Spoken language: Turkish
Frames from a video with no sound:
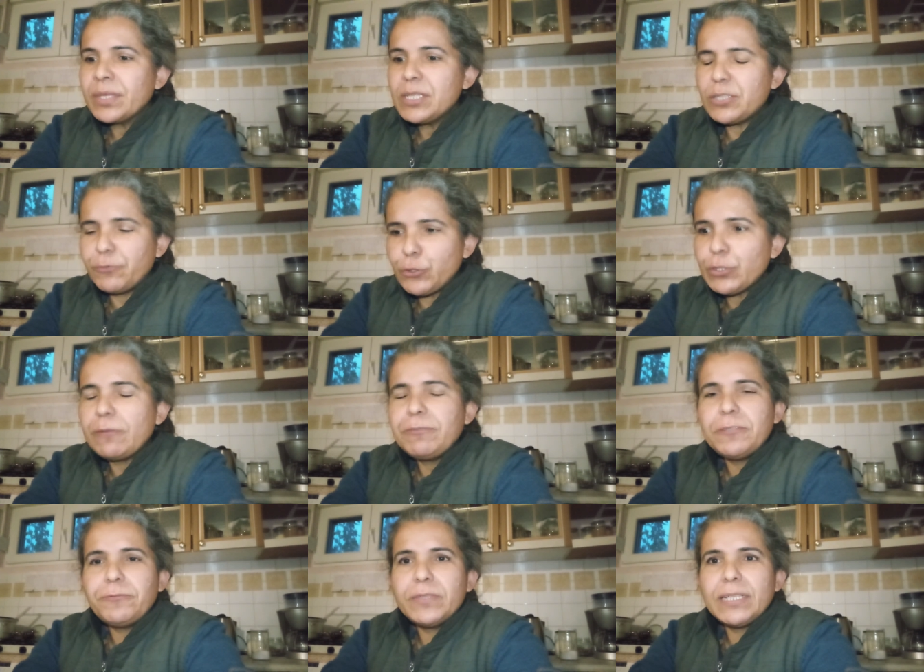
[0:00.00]
İşte
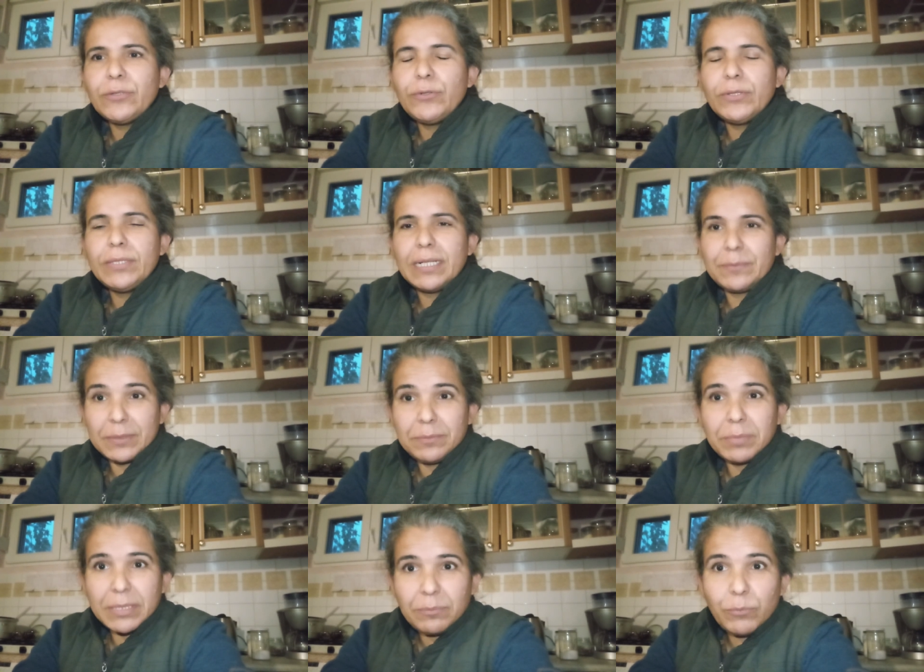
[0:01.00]
fotoğrafları falan gönder
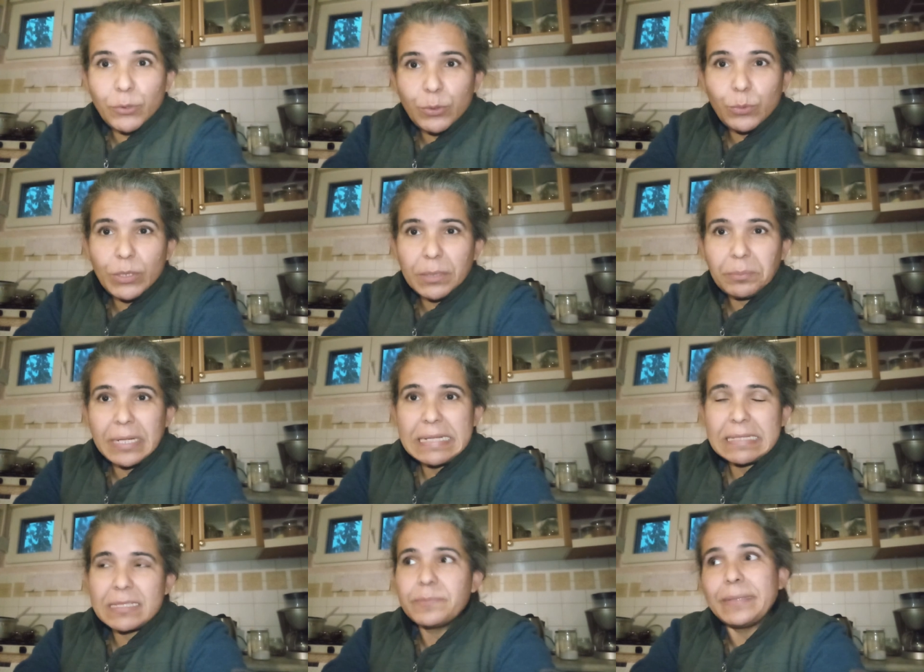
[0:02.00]
dedim. Bakın böyle böyle
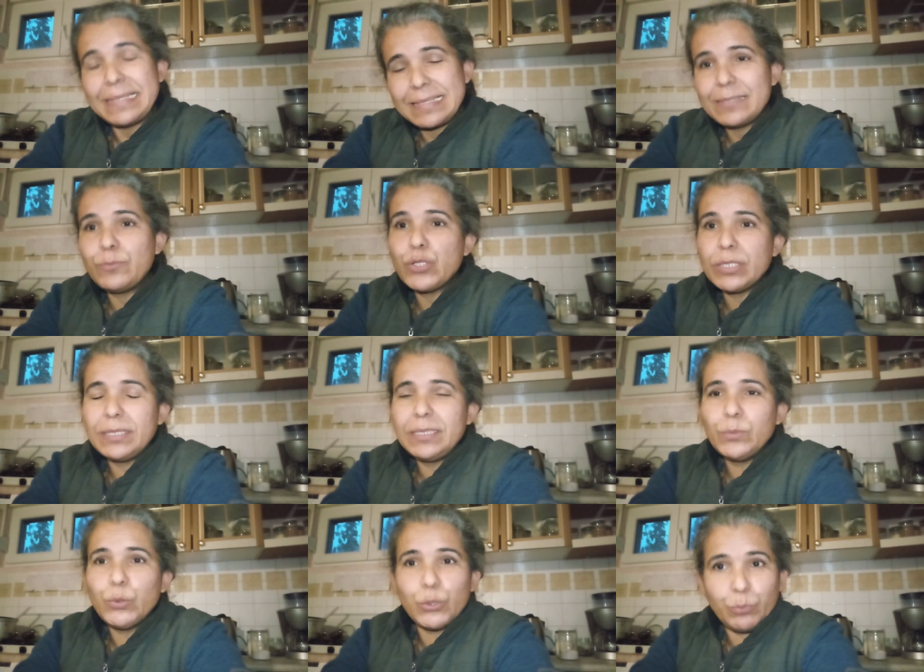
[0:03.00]
yaparsanız ben size müşteri
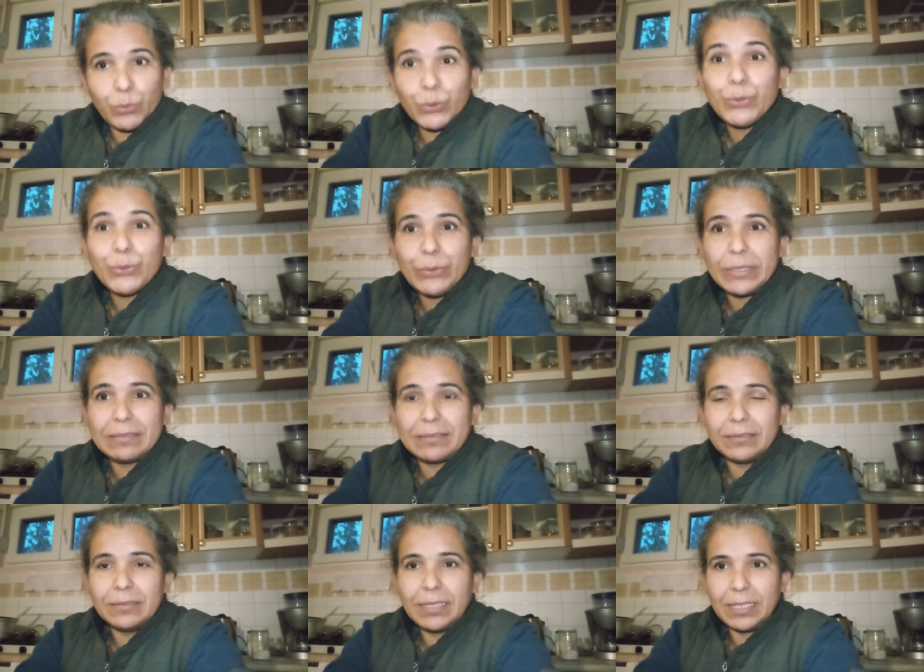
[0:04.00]
de bulurum. Bulgur üretin.